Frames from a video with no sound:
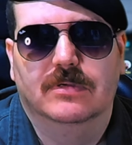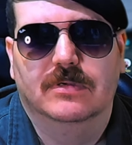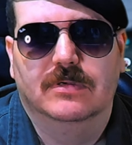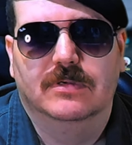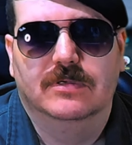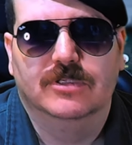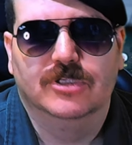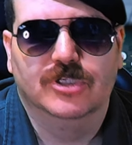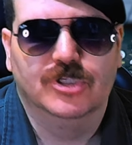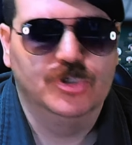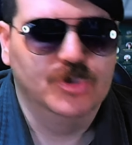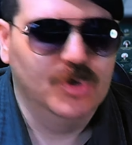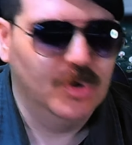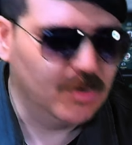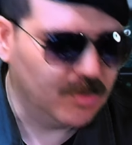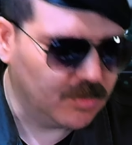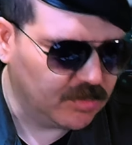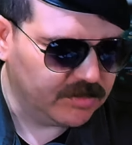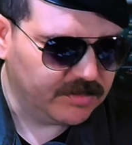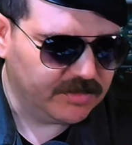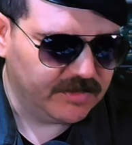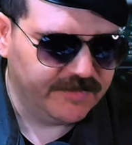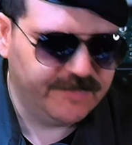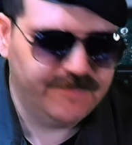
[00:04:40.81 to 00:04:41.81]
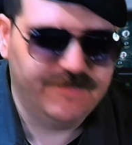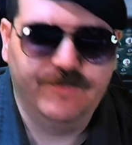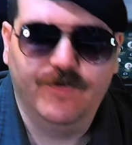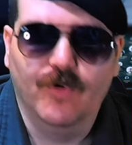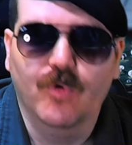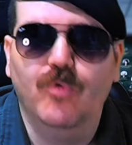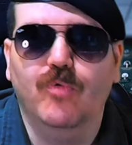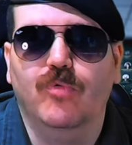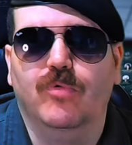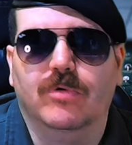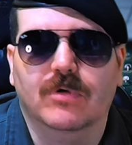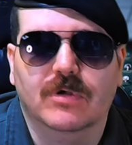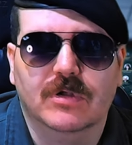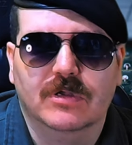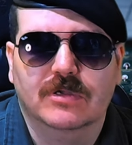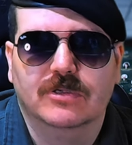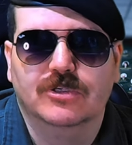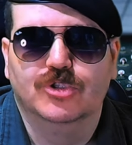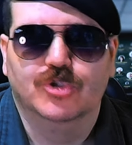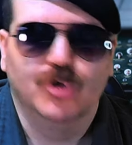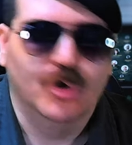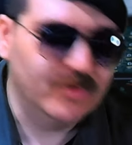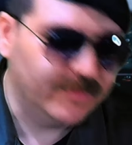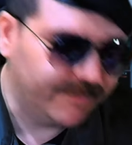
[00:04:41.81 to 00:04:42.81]
jogo full,
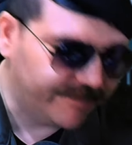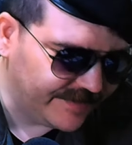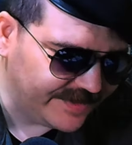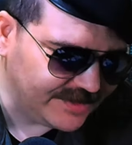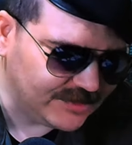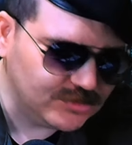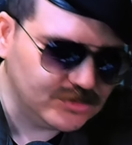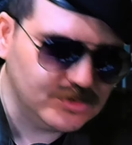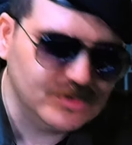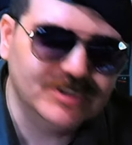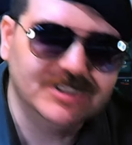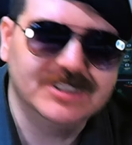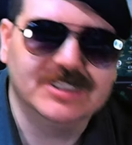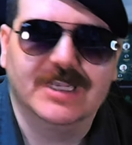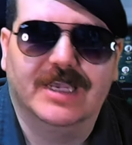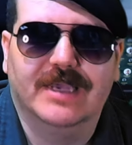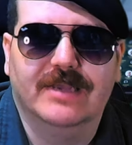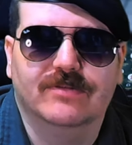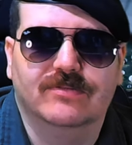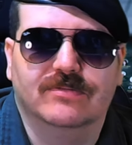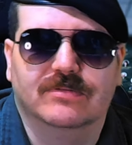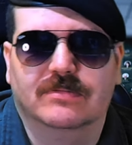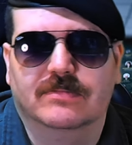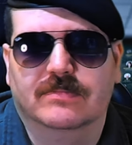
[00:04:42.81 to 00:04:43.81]
jogo feito do zero.